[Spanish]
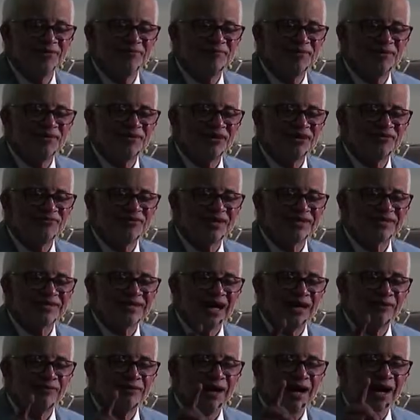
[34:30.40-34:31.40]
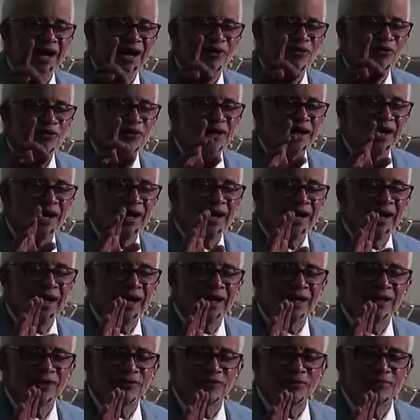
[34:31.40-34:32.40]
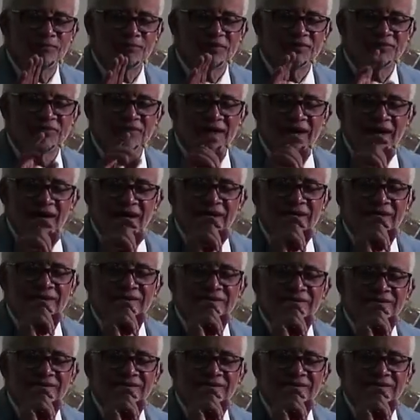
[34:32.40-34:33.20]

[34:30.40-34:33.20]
Pero le faltaba ahora algo especial.